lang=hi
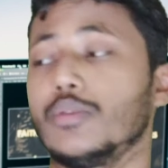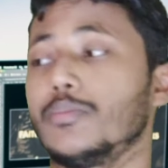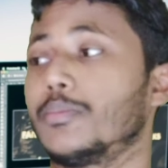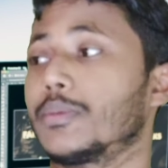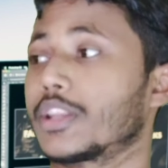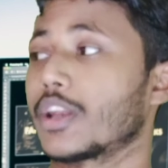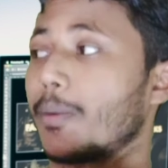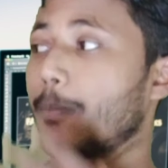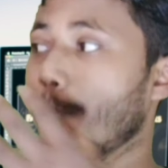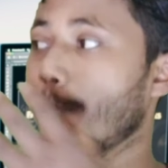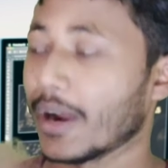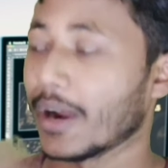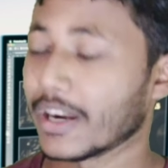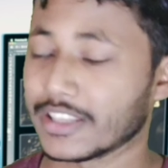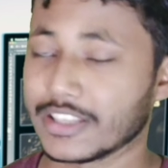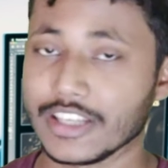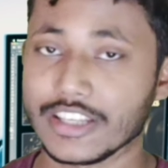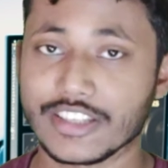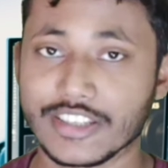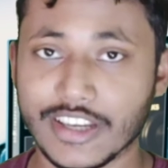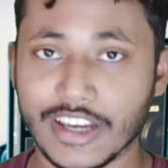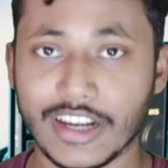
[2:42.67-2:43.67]
मतलब
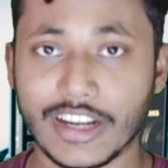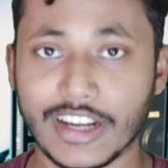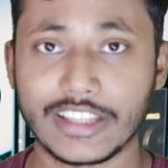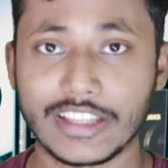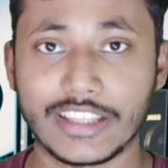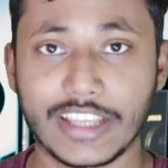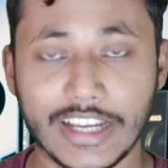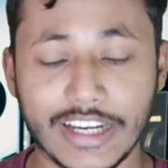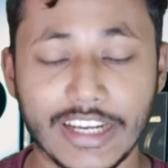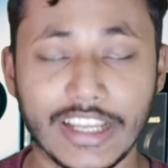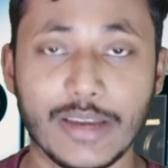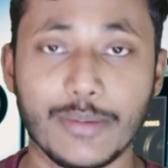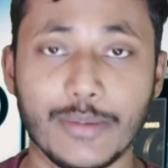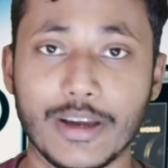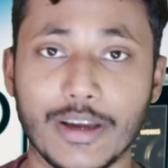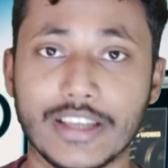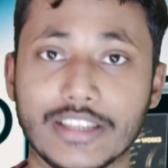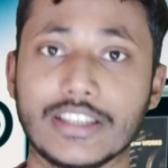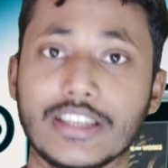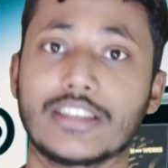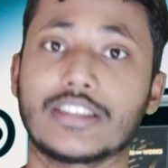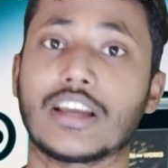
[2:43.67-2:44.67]
परचेस करके देखने की
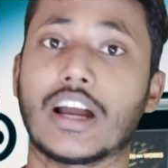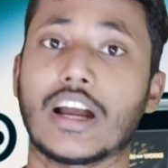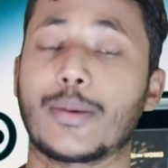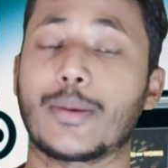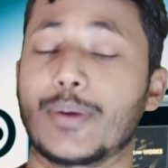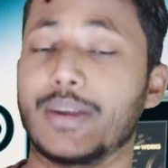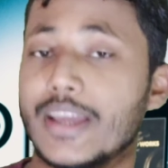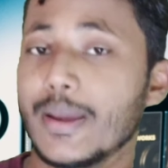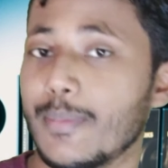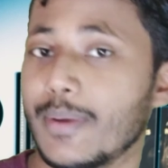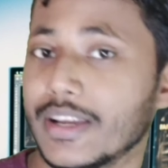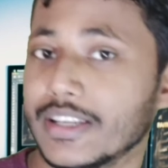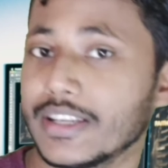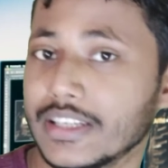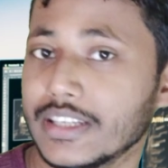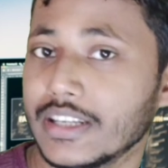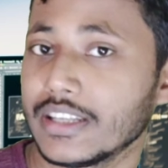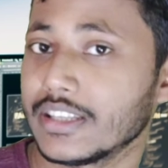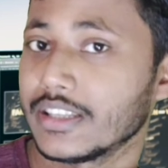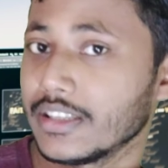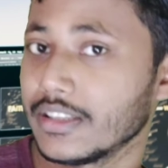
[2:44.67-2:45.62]
वजह से थर्ड पार्टी एप्लीकेशन